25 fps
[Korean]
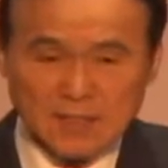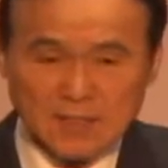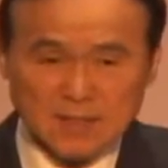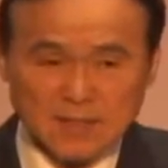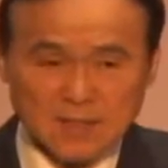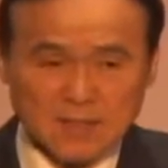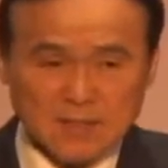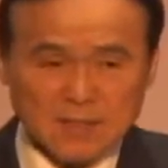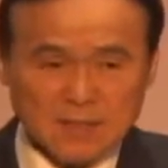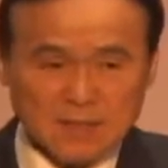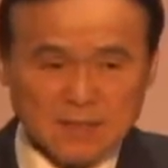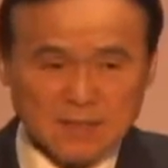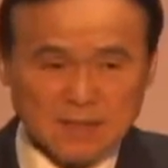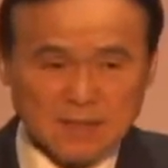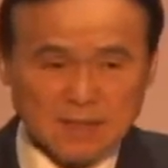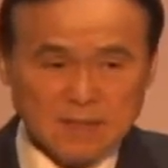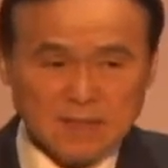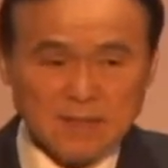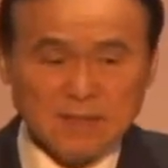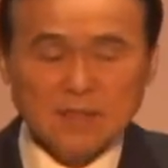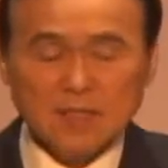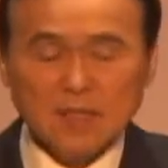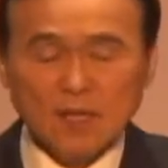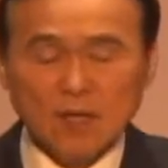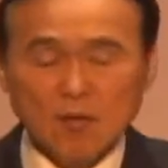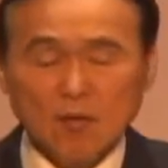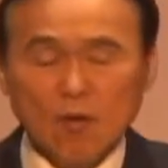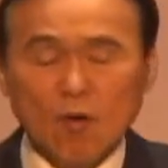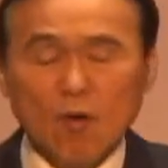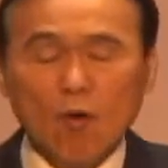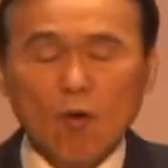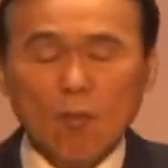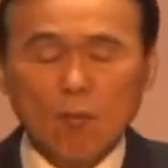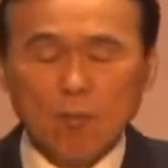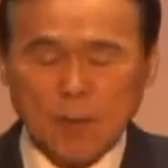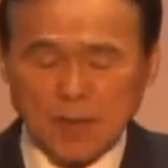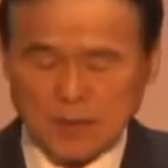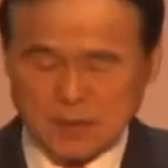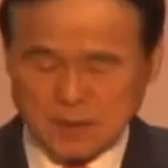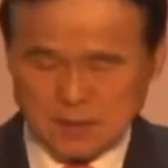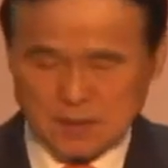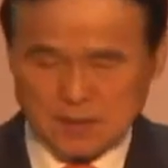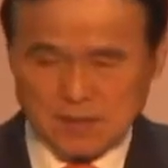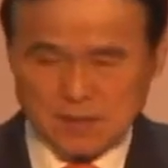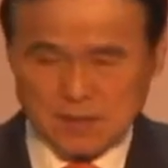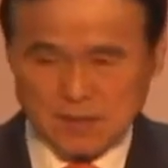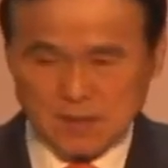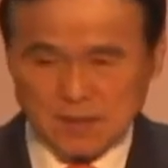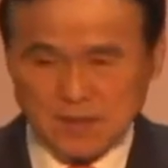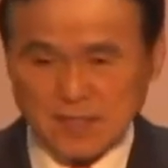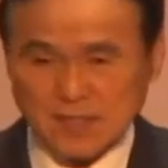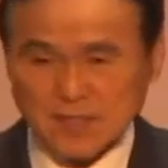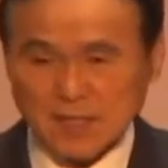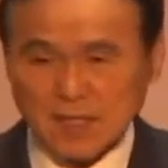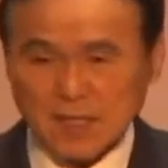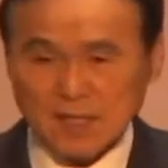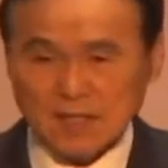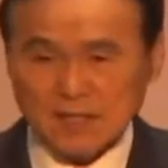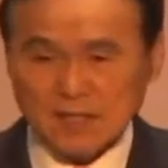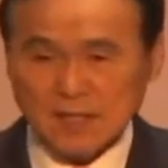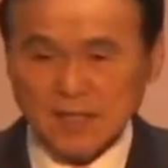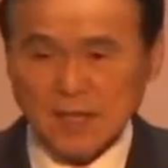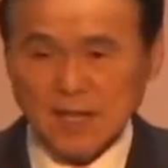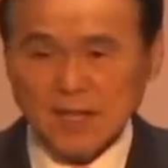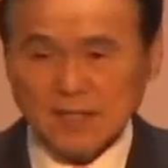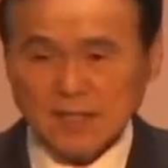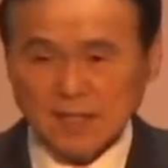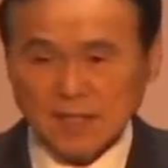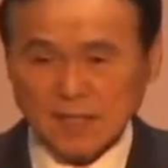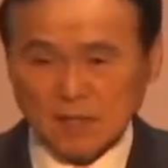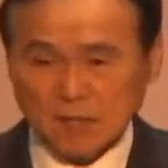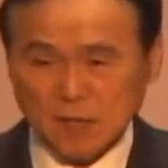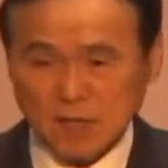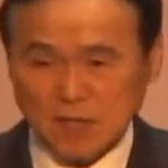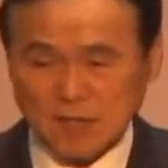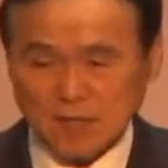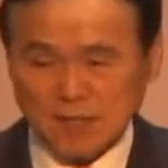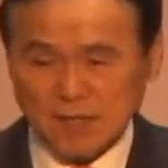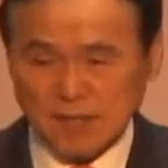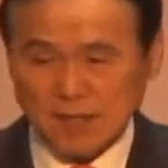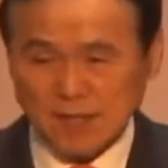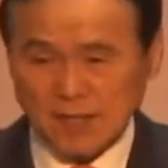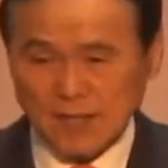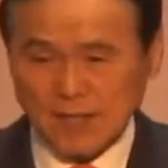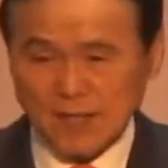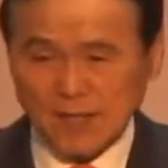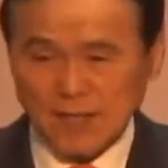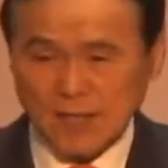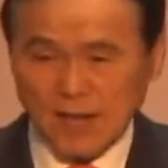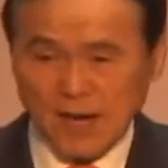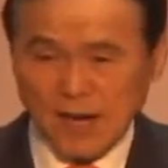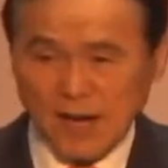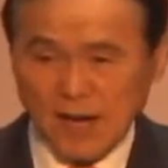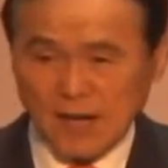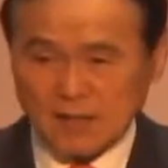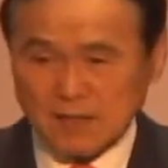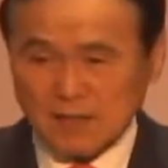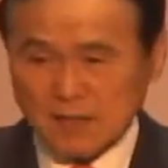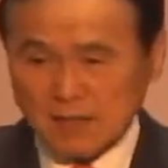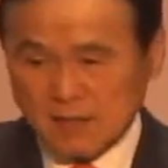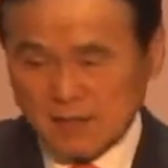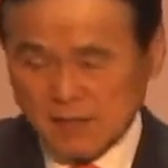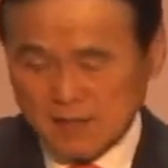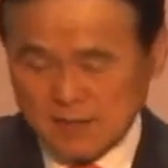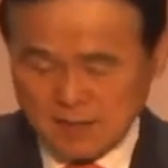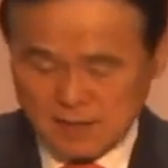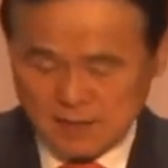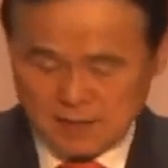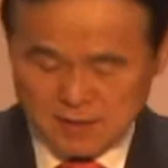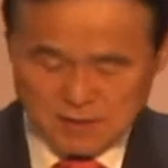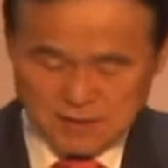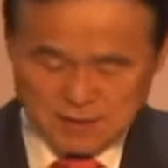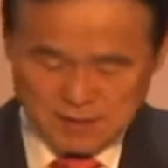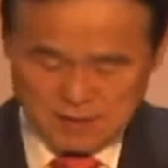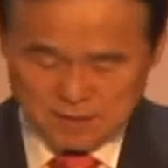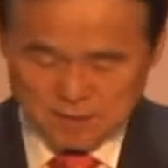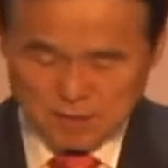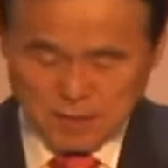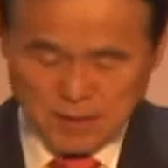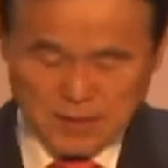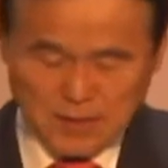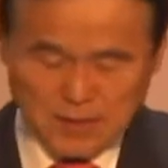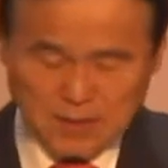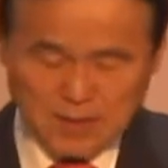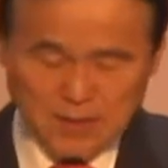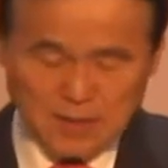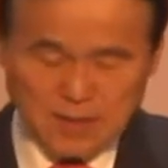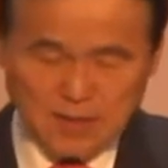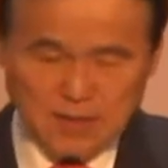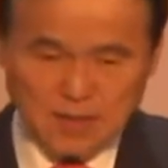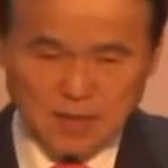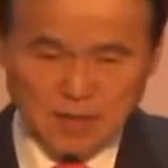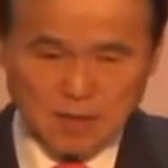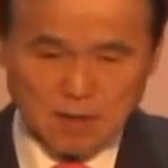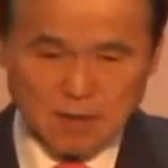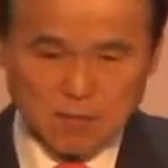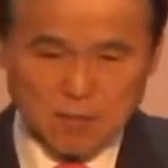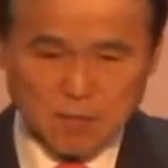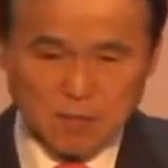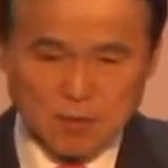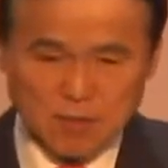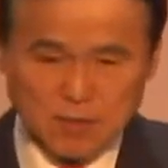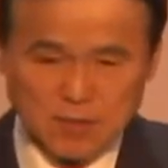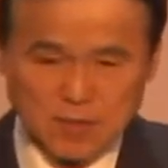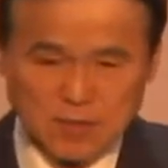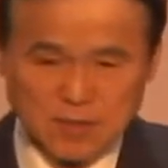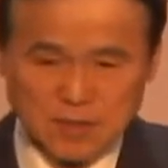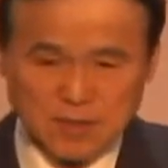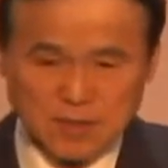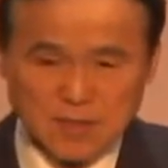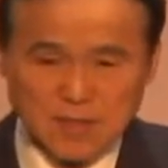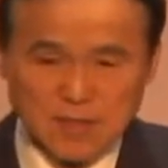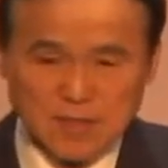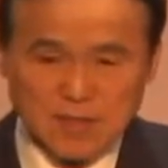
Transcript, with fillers: 이제 연세가 높아져서 세상을 떠날 때가 될 때에 아들 맏아들 이삭을 불러서